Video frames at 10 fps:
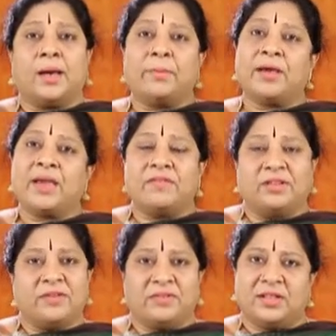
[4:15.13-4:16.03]
நமக்கே
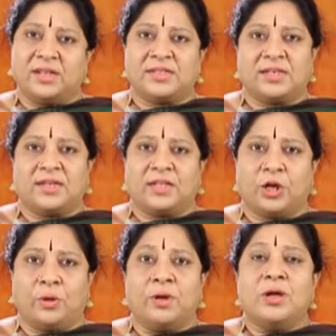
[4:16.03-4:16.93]
வந்து வித்தியாசங்கள்
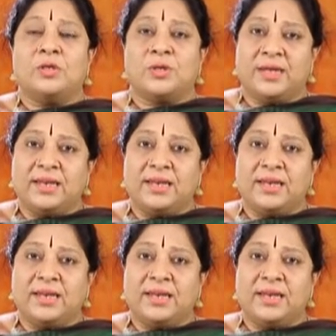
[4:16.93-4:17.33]
தெரியும் ஸோ